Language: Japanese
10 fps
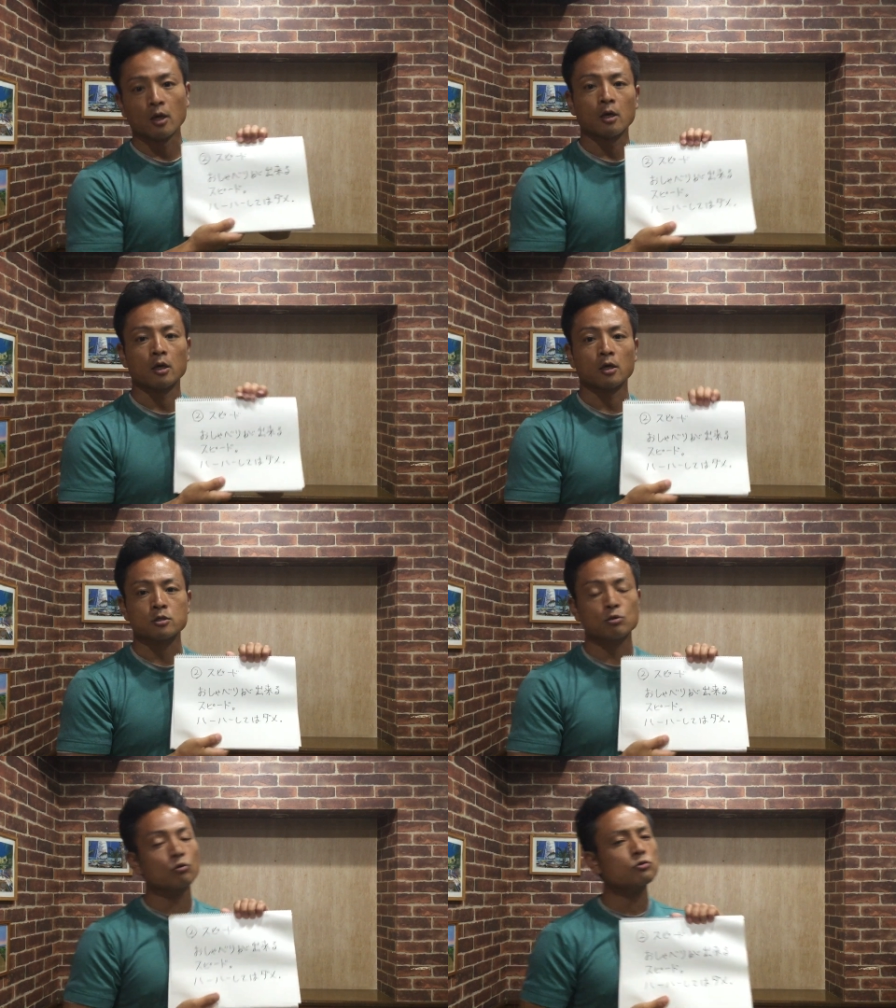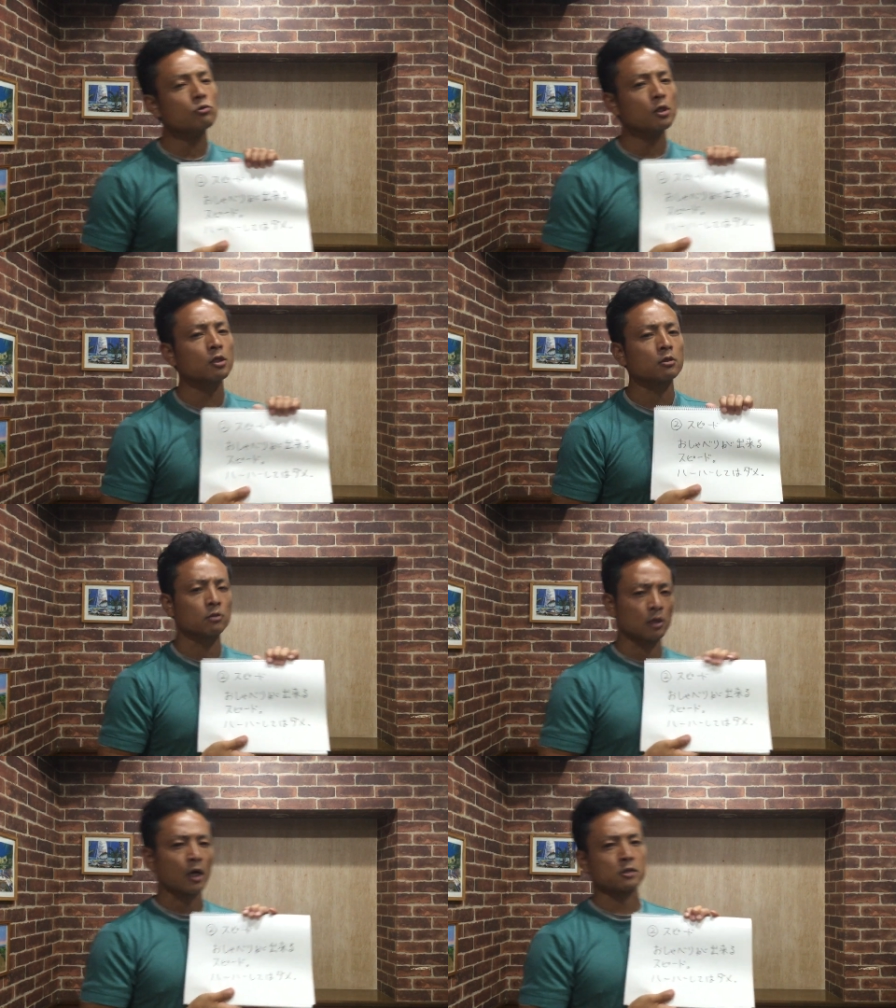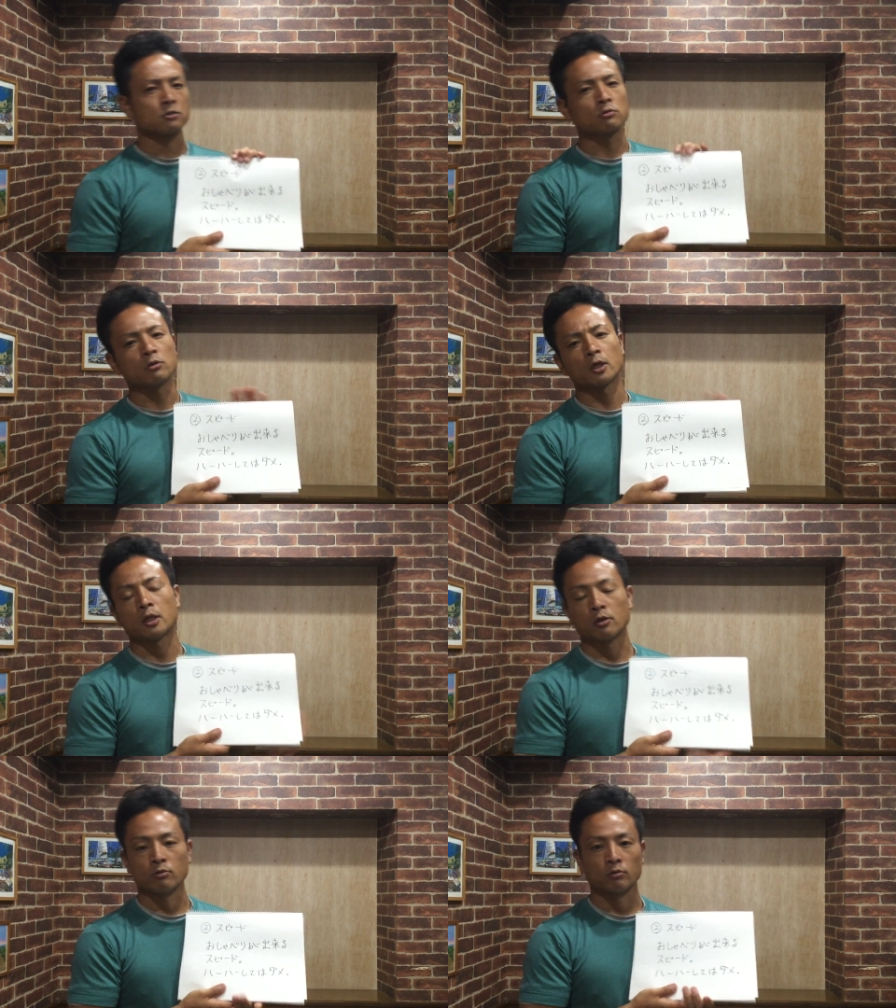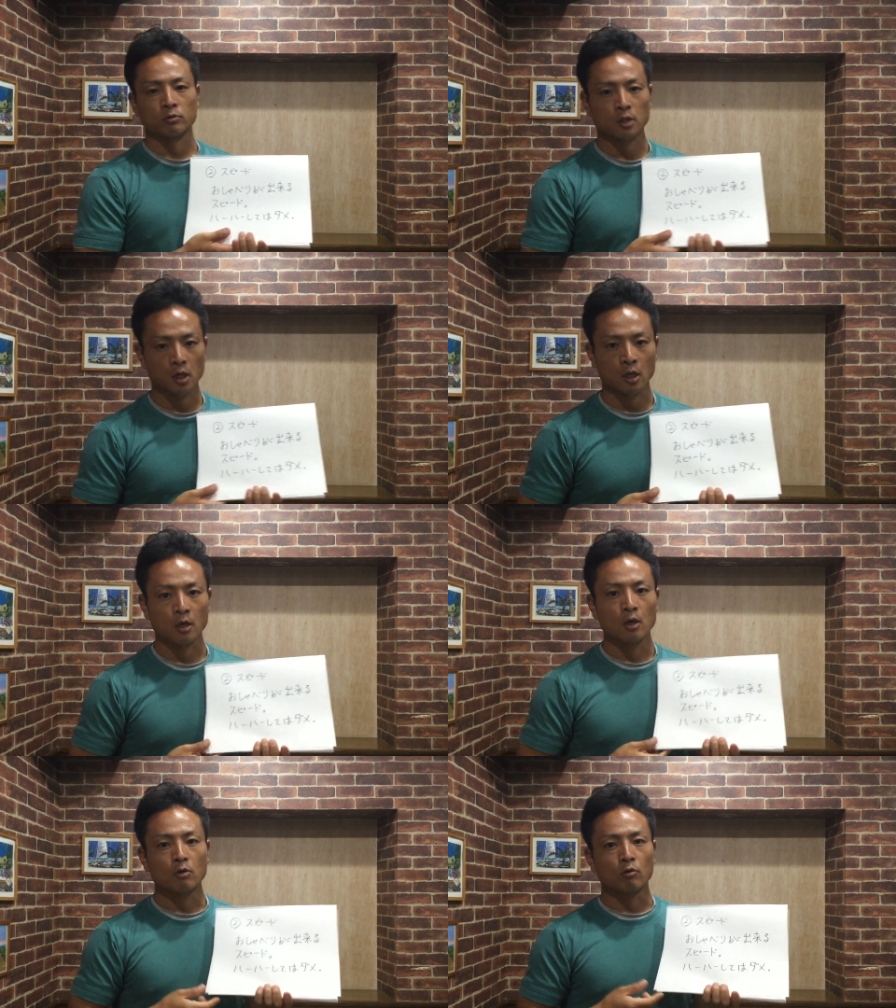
えー、スロージョギングが優れているのって